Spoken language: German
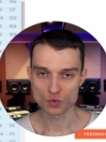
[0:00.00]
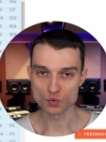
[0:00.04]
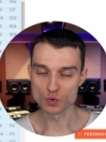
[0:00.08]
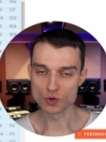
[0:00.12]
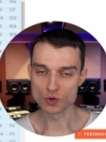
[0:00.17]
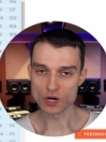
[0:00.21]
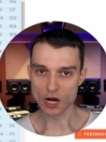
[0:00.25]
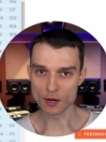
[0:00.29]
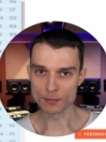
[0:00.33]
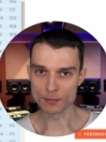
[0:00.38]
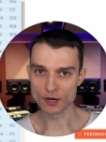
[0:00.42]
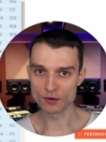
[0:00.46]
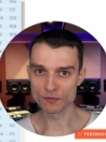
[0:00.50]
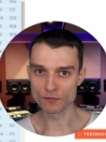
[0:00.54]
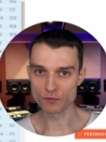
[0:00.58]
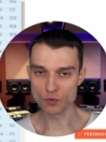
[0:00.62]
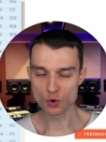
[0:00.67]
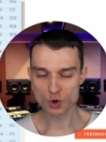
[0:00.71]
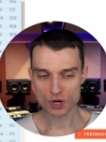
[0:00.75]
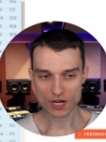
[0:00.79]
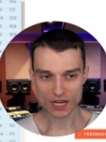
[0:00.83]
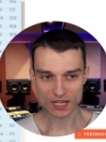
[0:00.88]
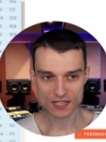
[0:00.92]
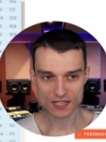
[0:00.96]
Nun aber,
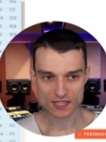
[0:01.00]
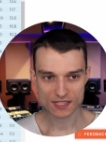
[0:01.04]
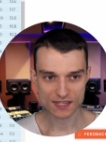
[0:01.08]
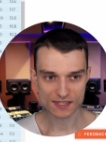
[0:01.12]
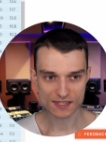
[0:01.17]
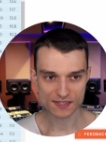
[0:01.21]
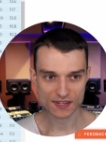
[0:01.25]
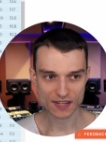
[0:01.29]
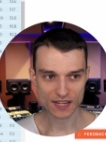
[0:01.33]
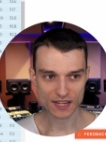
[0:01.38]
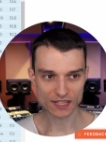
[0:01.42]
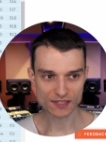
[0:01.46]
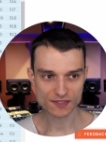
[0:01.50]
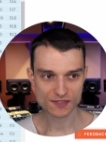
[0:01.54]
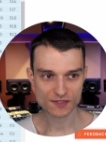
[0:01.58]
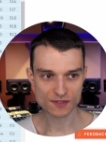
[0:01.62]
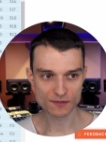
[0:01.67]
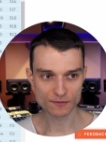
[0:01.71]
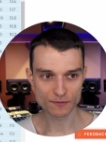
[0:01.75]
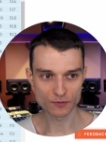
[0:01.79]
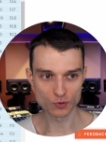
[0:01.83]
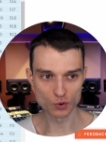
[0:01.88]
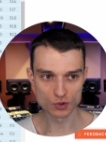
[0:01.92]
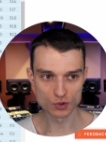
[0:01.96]
wo kann ich diese
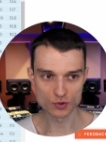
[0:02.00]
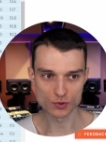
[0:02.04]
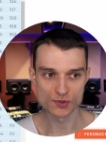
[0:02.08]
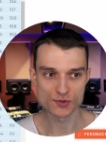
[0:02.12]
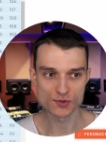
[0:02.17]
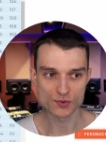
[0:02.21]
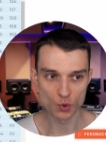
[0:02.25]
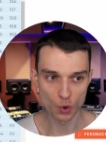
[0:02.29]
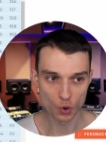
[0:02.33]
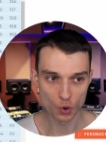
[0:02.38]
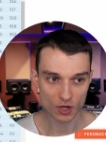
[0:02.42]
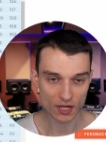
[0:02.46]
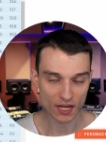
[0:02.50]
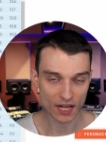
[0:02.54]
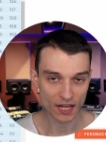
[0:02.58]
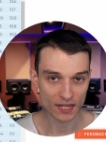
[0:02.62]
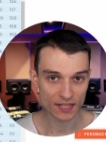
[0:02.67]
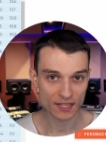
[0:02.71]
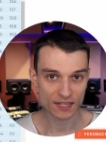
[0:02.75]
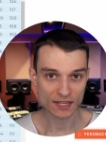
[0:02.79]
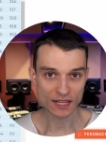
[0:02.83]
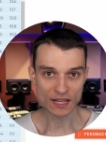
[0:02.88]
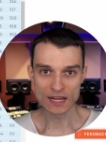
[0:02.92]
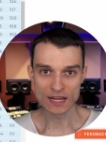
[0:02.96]
ganzen Fotos
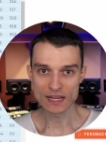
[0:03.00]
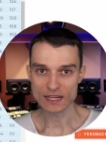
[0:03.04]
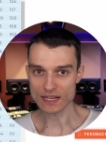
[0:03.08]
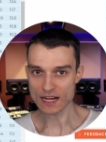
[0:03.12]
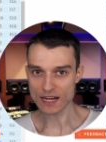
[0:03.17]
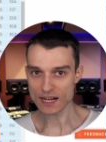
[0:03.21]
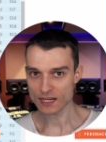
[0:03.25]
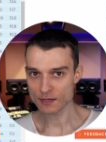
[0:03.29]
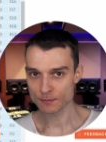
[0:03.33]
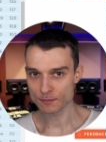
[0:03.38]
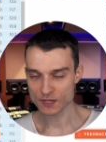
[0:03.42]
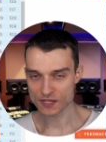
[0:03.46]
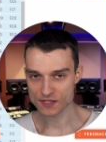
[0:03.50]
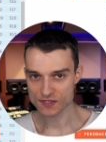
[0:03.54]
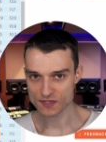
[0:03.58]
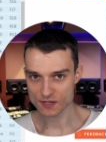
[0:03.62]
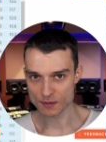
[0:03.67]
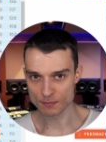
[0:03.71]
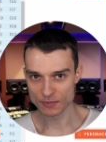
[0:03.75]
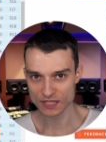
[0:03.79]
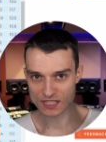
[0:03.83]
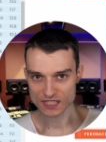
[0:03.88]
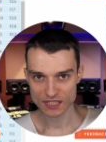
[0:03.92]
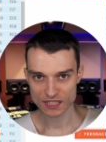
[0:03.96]
hochladen? Da gibt es
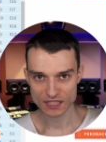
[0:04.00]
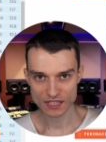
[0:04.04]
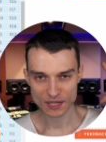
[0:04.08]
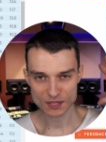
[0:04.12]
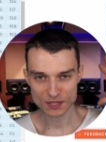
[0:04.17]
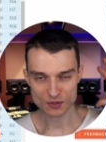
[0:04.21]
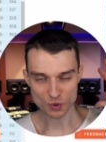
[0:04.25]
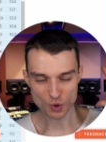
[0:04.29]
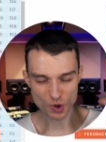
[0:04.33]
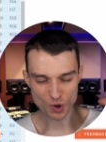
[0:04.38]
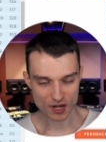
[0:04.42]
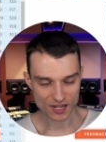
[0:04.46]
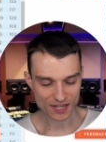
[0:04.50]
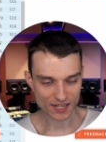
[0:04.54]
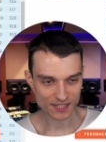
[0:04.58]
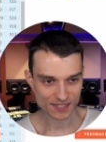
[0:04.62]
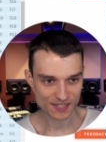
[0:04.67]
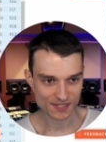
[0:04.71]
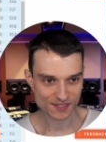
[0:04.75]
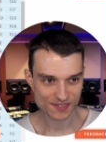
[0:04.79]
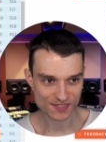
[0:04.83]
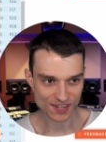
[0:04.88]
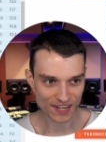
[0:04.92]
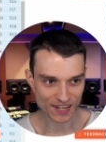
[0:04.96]
im Internet
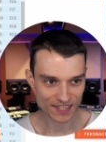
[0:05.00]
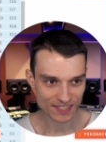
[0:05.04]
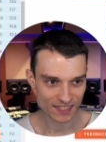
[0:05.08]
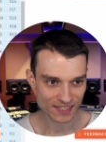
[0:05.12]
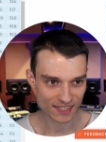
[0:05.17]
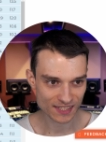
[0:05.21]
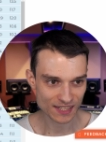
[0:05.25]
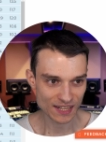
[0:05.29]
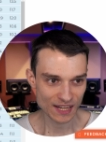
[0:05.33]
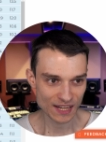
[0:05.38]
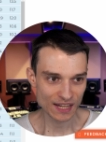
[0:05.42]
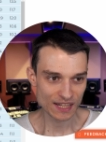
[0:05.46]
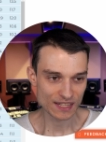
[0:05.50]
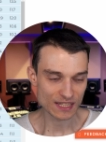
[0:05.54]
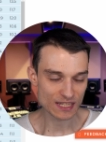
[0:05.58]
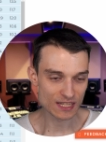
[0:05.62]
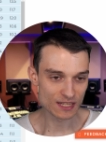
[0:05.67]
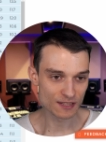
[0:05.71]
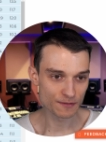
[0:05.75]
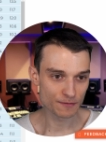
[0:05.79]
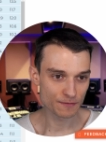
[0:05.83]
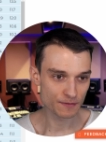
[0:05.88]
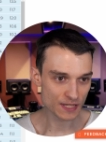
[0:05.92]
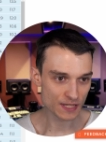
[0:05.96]
hunderte Seiten,
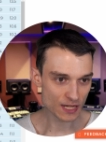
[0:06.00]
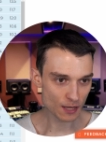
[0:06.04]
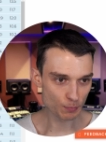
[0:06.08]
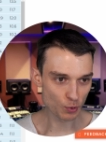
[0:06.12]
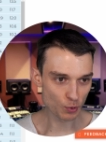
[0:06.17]
die vier